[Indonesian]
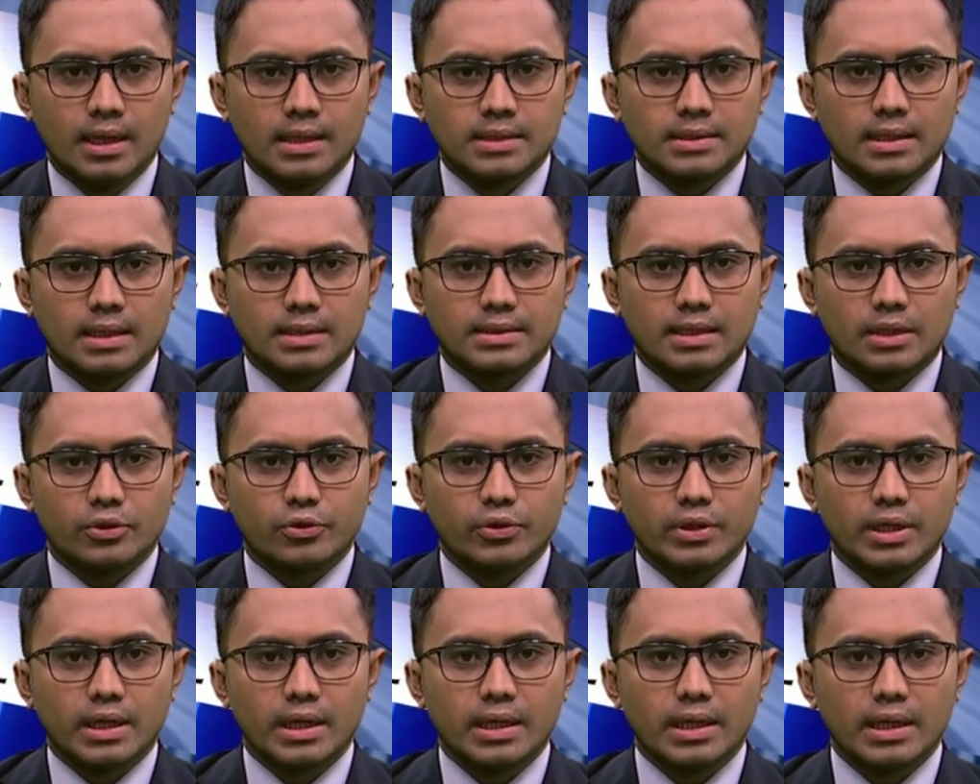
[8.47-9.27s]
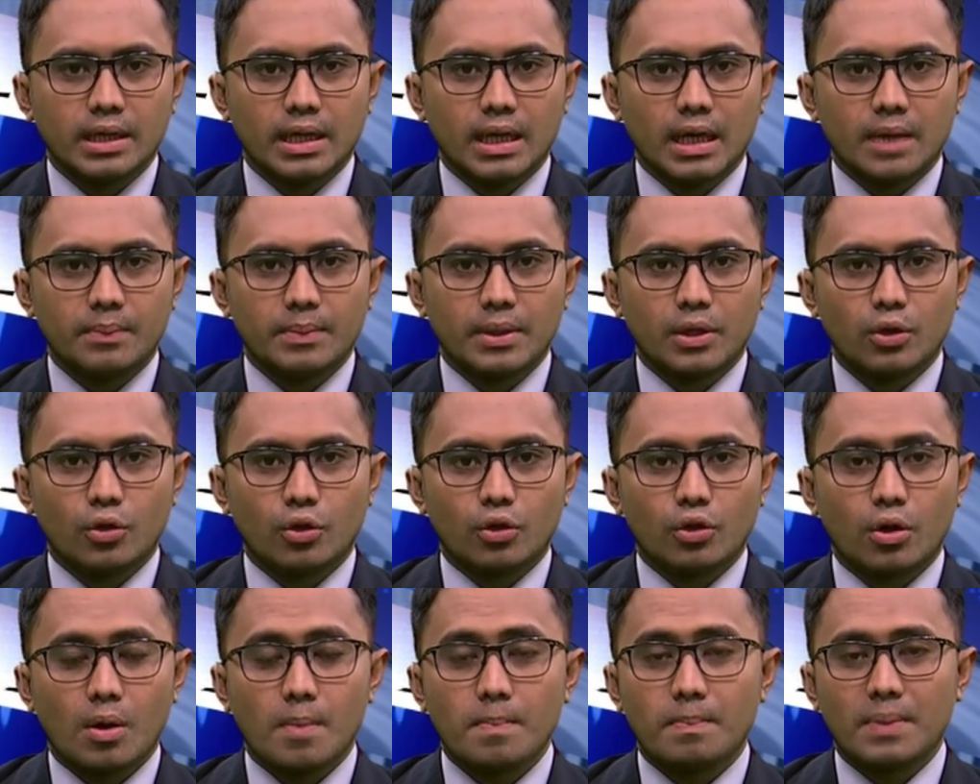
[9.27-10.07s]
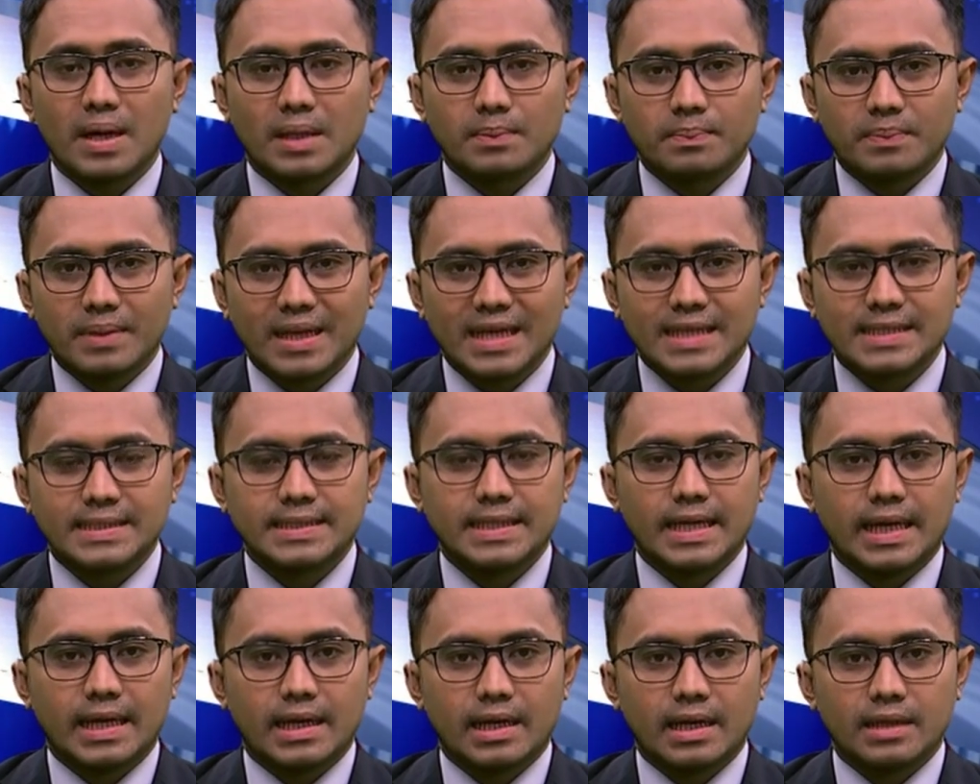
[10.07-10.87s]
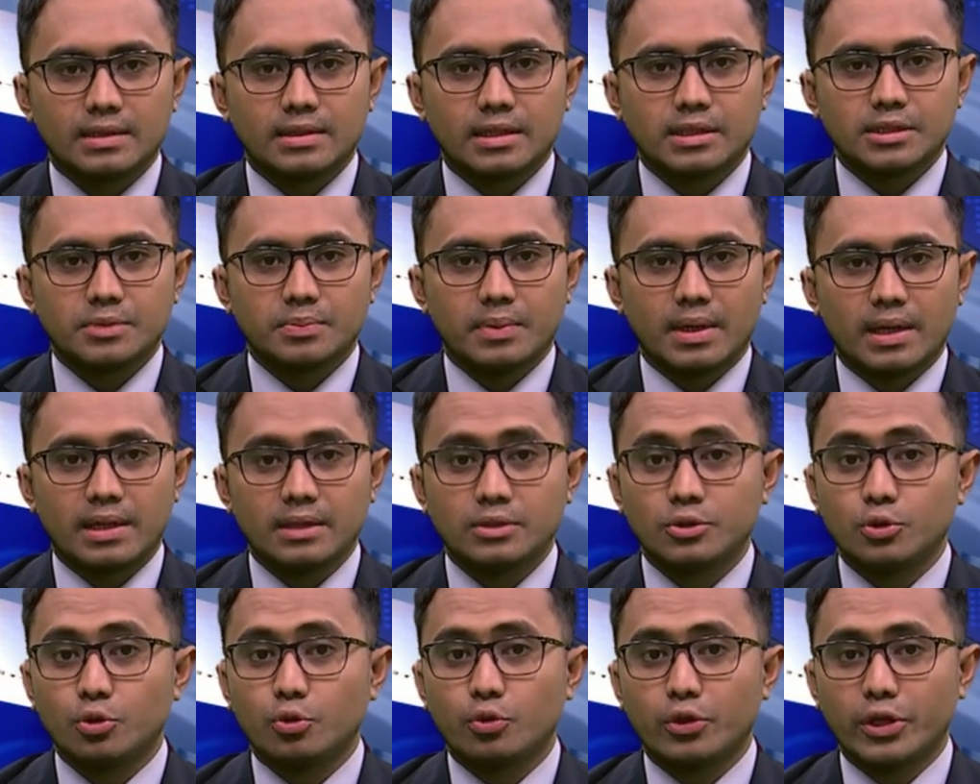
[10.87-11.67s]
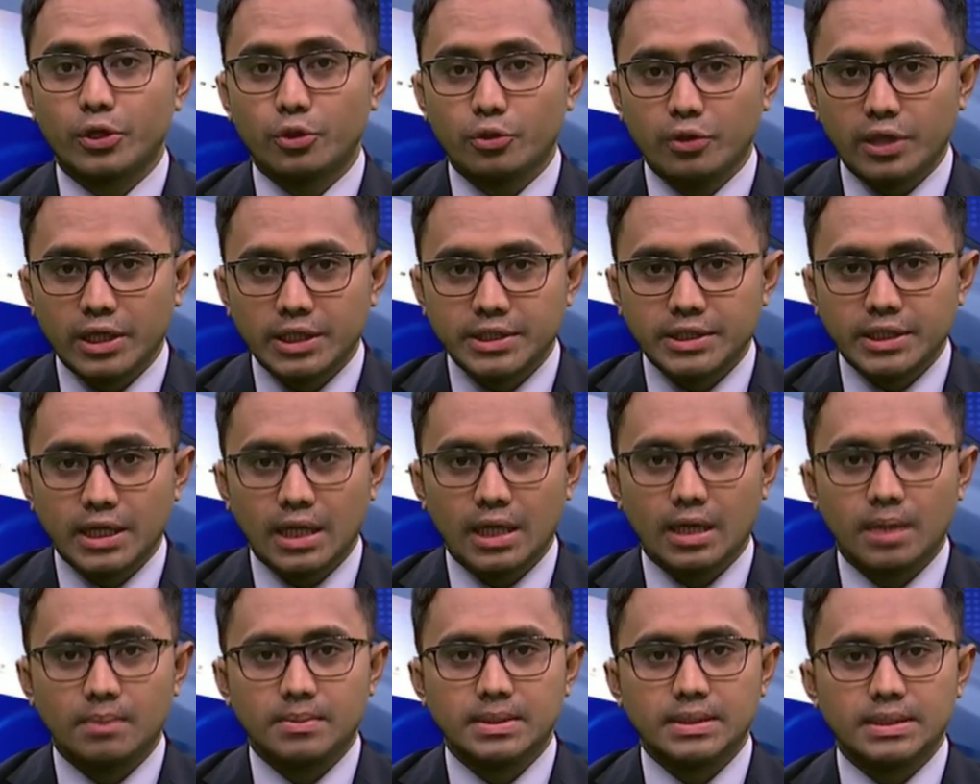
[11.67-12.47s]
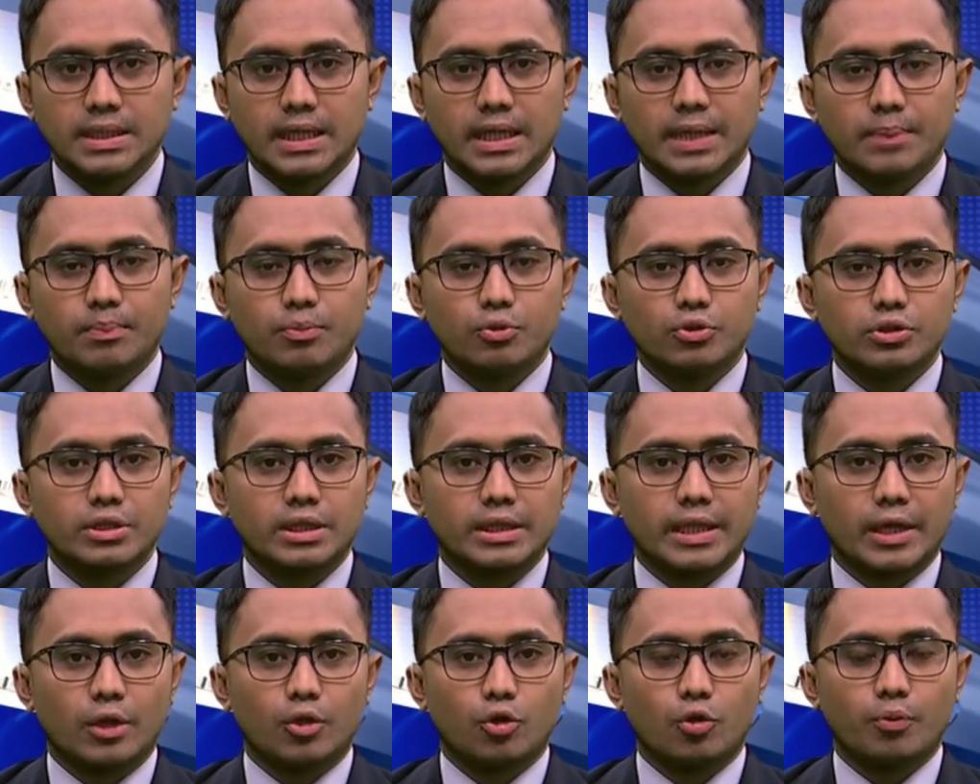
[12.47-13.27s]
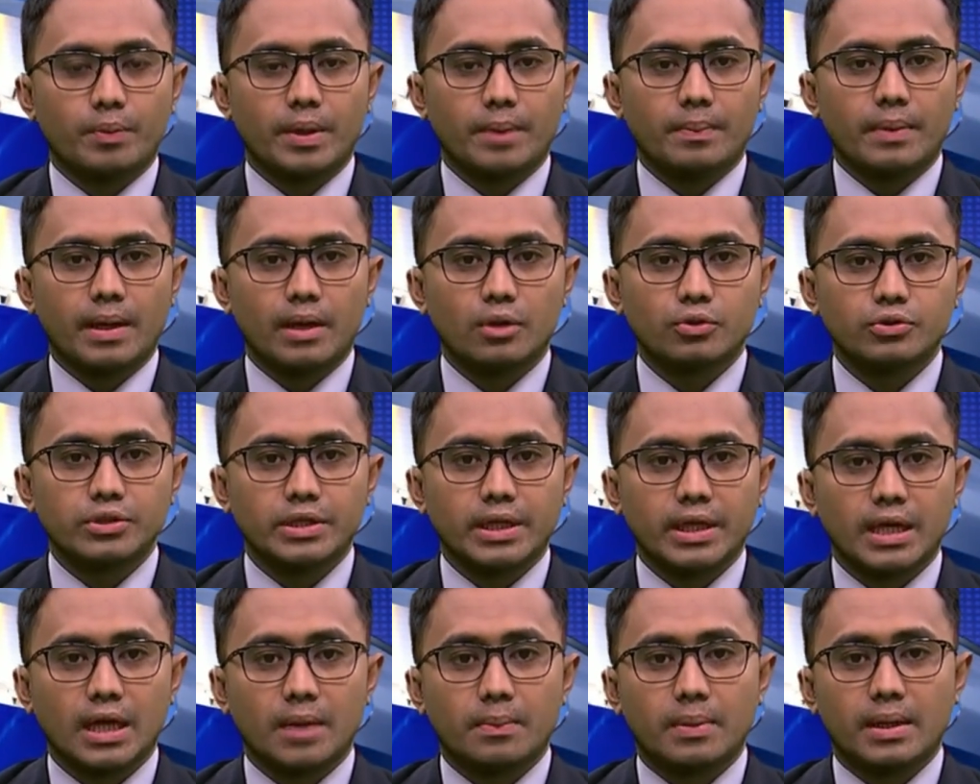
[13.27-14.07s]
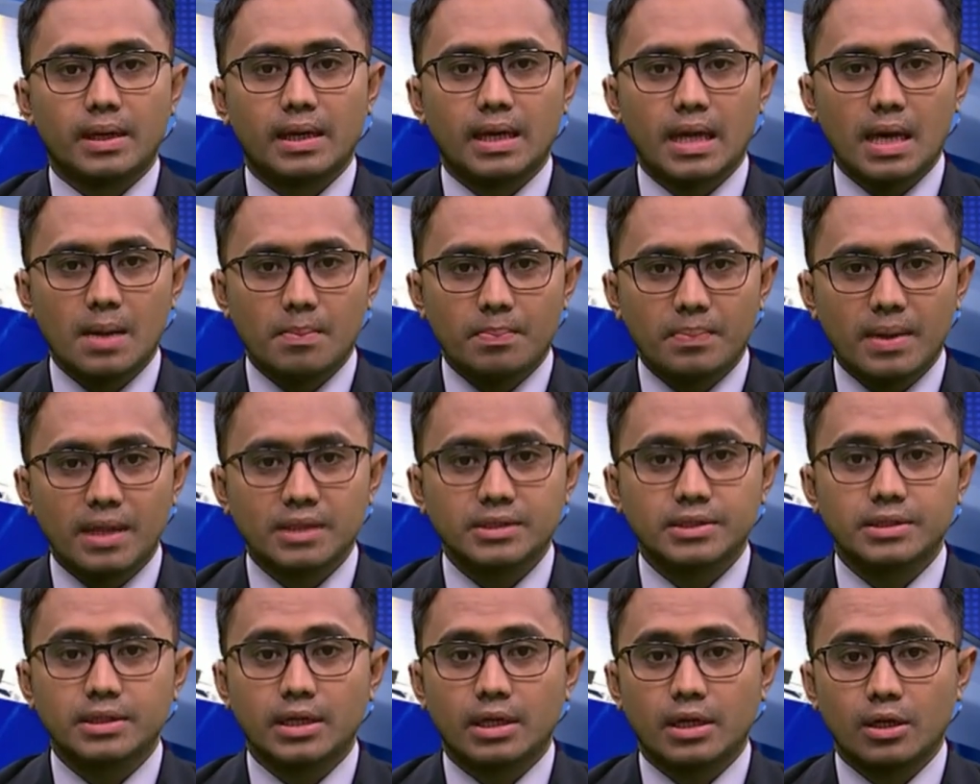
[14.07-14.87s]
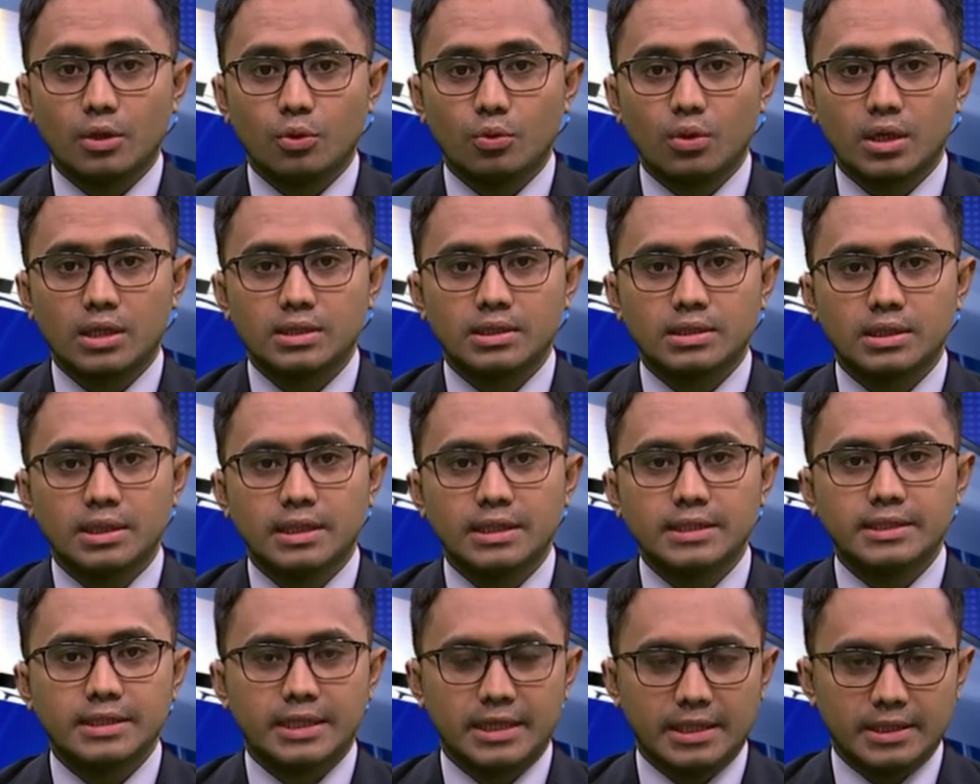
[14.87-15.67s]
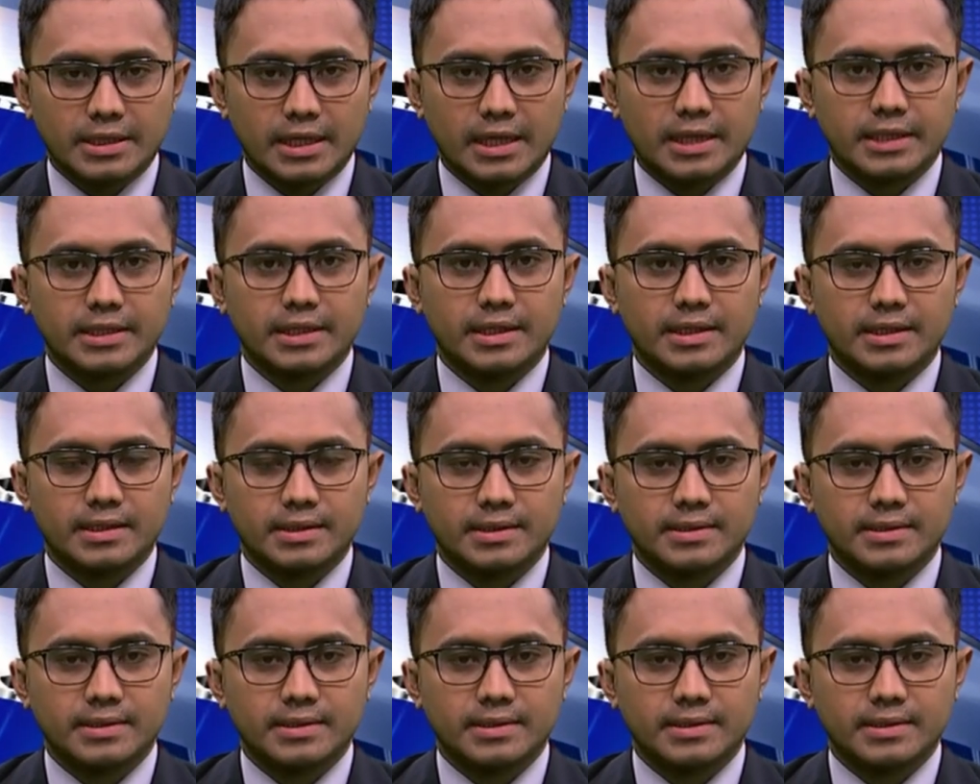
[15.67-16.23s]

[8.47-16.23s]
Salah satunya dengan mendorong 14 daerah yang tersebar di seluruh Indonesia menjadi pusat ekonomi baru sehingga berdampak secara luas di sekitarnya.